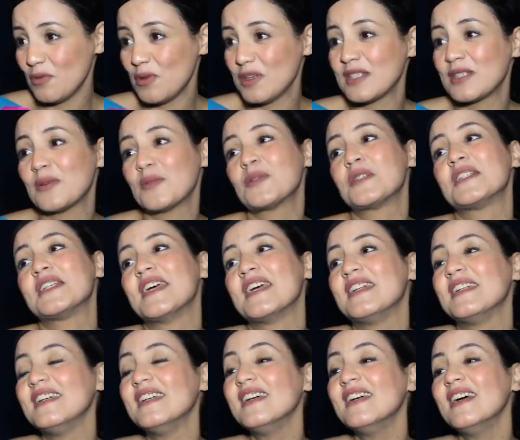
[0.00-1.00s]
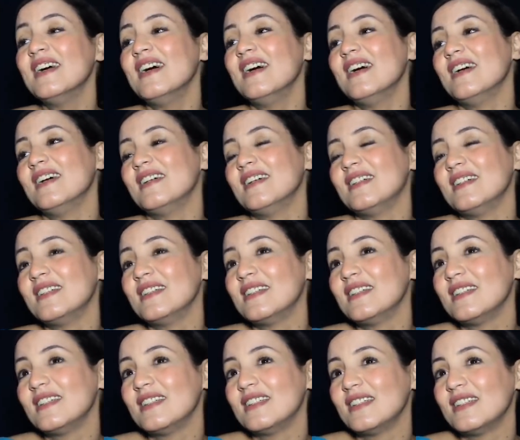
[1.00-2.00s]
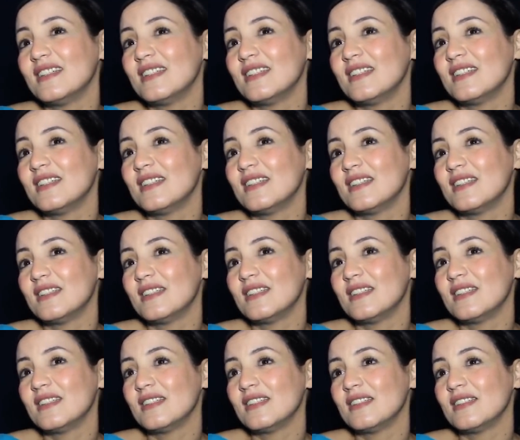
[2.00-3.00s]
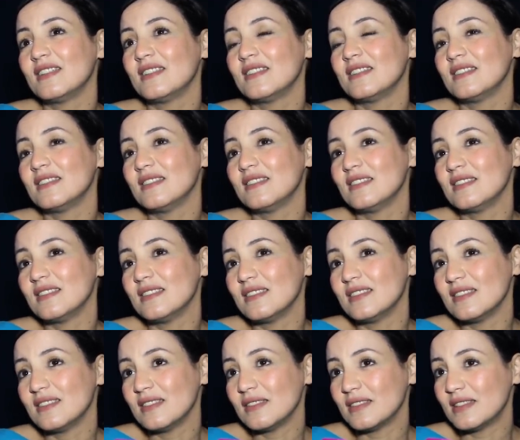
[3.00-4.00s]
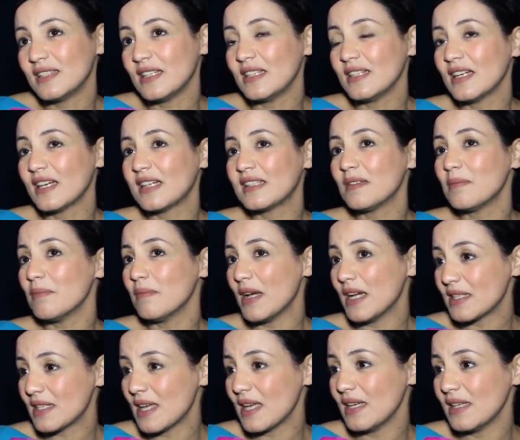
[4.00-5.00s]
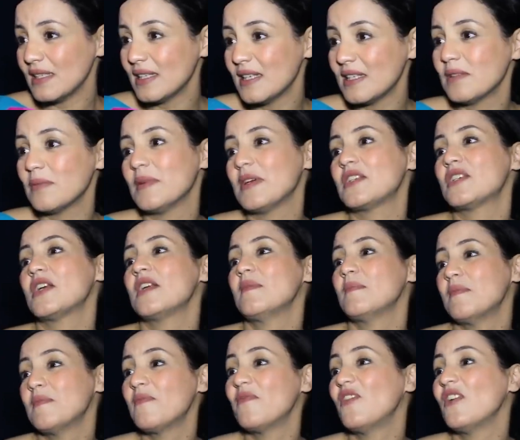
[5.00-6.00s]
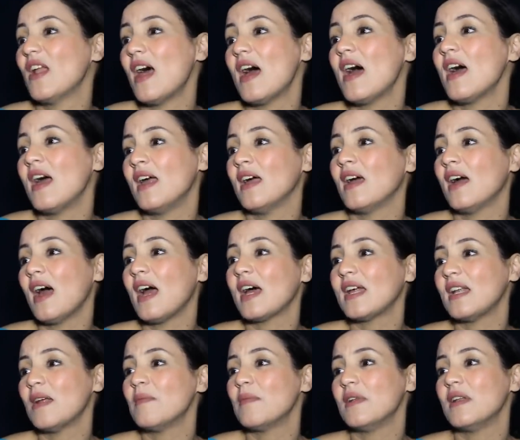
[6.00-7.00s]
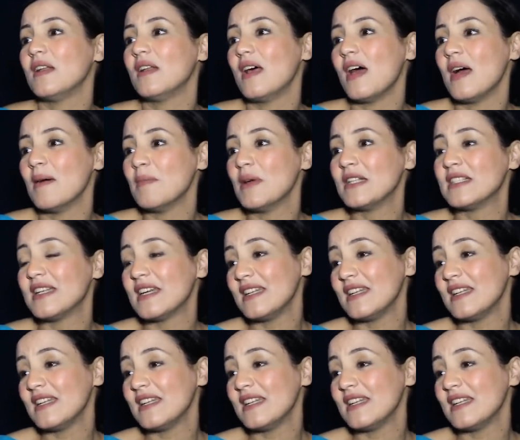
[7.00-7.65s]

هو الزوج ديالي آه، تنخدم مع سعيده يتباجل في اغلب الاعمال